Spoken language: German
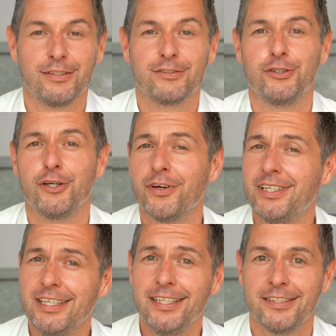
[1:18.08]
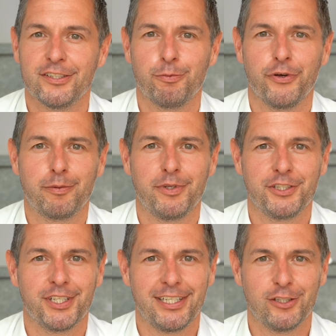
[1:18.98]
Sollte auch in Ihnen das
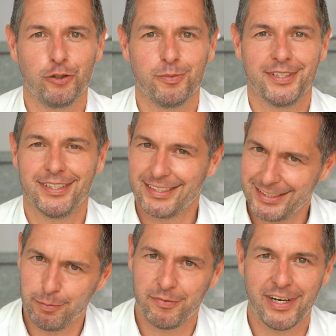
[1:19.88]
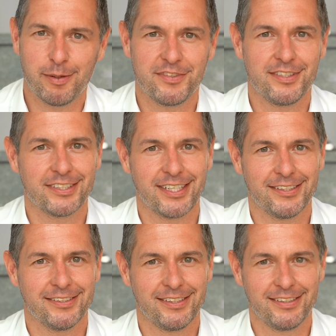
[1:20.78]
Projektmanager gehen schlummern, dann bewerben Sie sich gerne.